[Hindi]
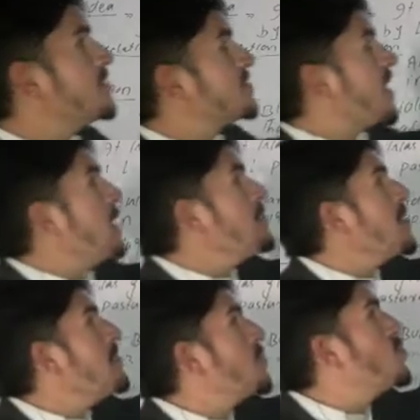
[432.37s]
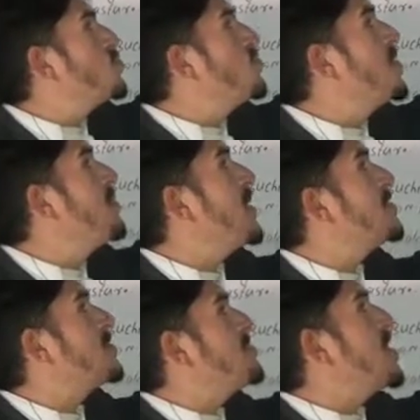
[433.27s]
इंजाइम की मौजूदगी में
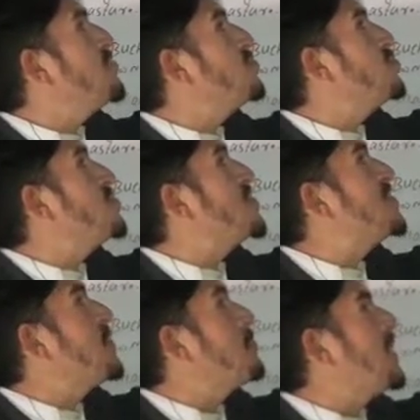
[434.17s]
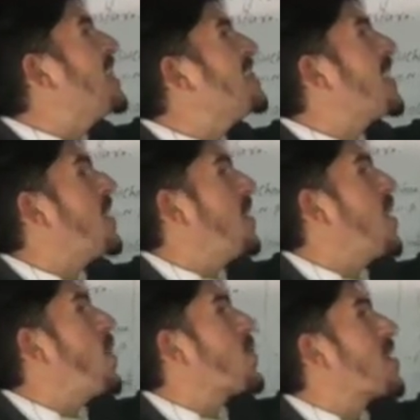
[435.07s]
जब ये दो चीज़ें मिलते
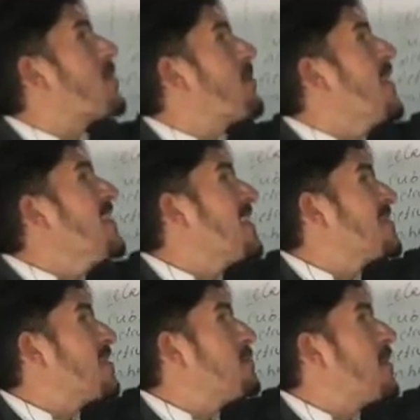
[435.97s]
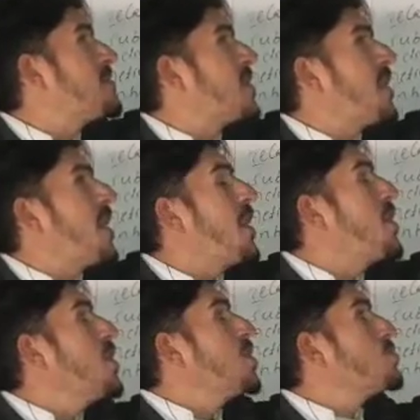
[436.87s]
हैं और कार्बनिक एसिड बनते हैं
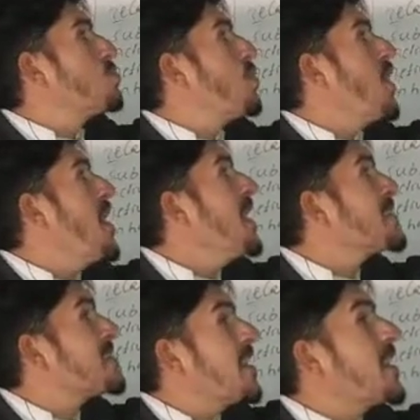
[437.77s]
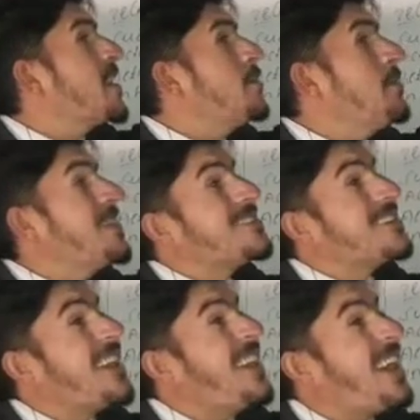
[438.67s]
तो एक सेकेंड में
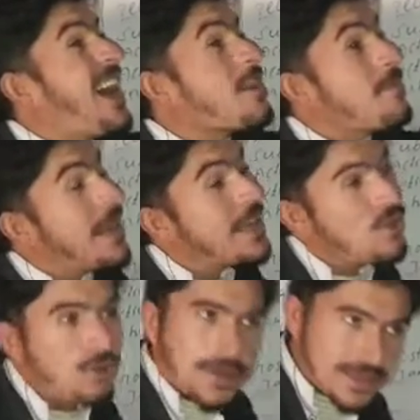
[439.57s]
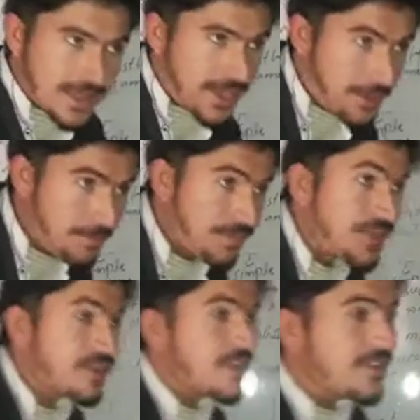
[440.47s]
छह लाख मालिक्यूल बनते हैं
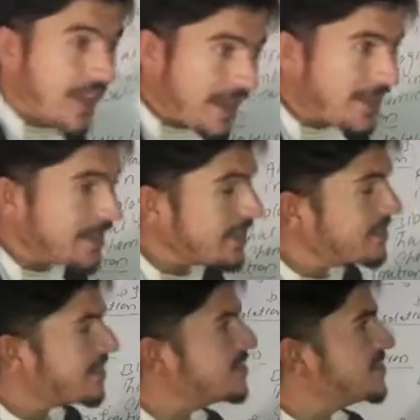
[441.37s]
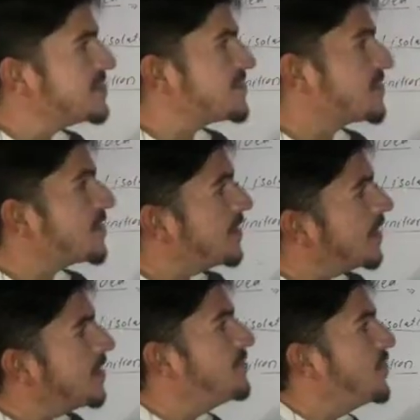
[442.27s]
संविधान कहते हैं साइंटिस्ट की
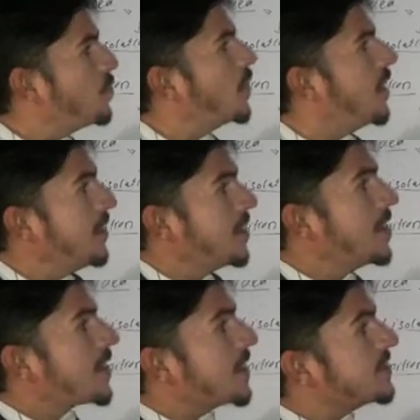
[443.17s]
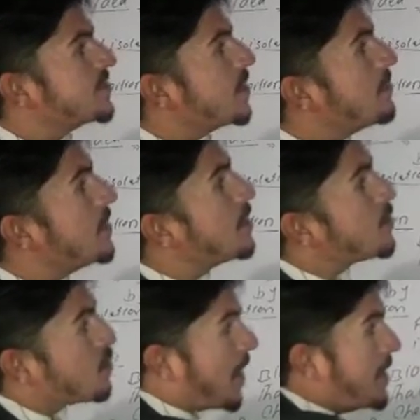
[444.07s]
यही व्यू है कि जब
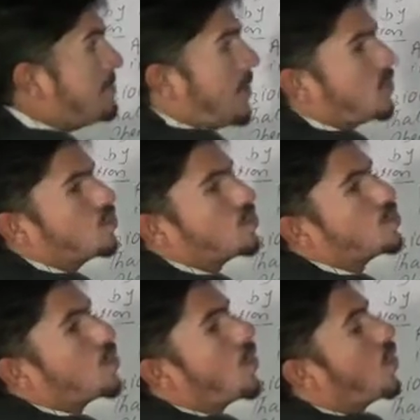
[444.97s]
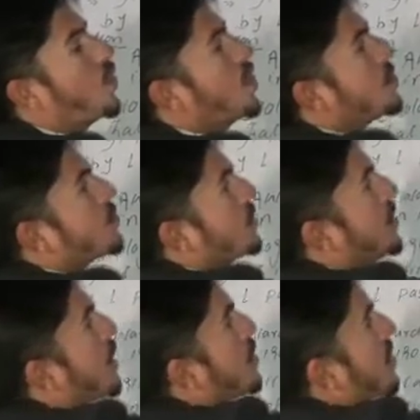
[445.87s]
इंजाइम मौजूद हो तो
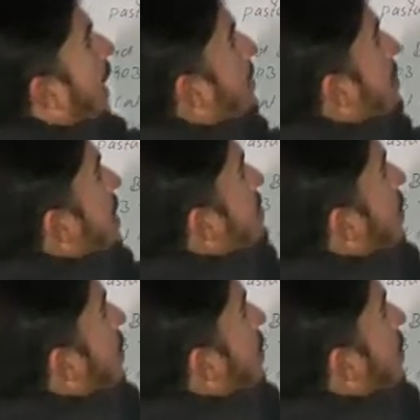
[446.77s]
इंजाइम की